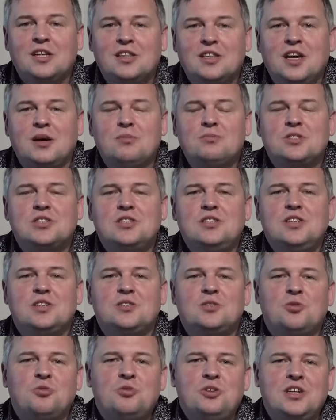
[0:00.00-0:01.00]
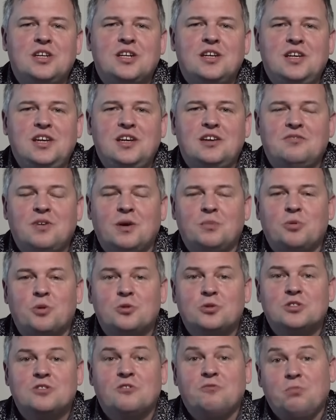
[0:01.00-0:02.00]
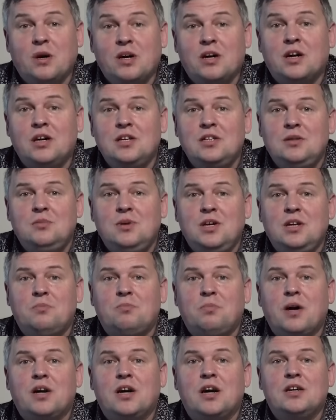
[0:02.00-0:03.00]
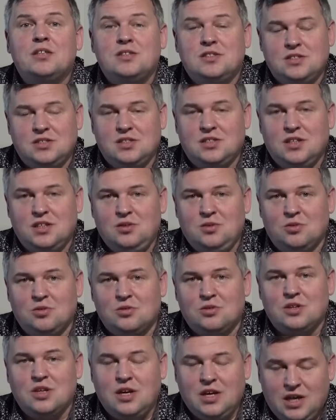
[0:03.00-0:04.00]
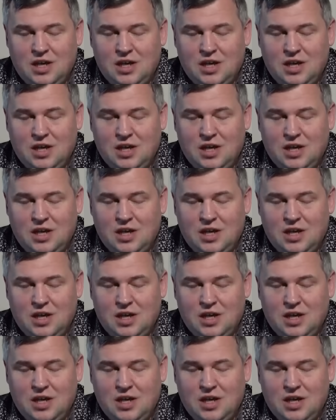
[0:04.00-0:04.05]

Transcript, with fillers: Там же никто никаких вопросов, по крайней мере, пока не задает.